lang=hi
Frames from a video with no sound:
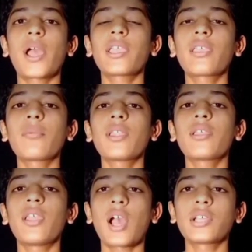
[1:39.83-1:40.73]
भाई की
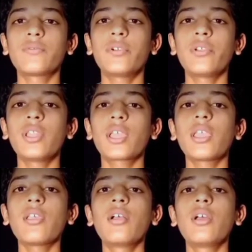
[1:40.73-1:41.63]
मैंने आज वीडियो
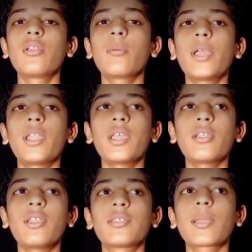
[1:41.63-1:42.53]
देखी तो मैंने
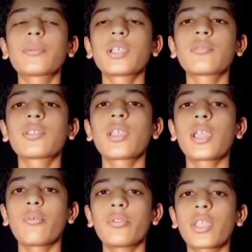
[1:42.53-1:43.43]
डिस्क्रिप्शन
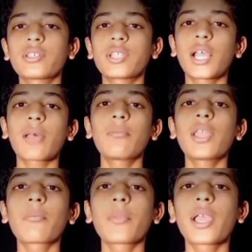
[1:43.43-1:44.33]
से उनके इंस्टाग्राम
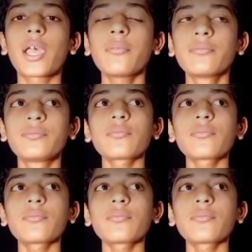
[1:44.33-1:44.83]
लिंक में गया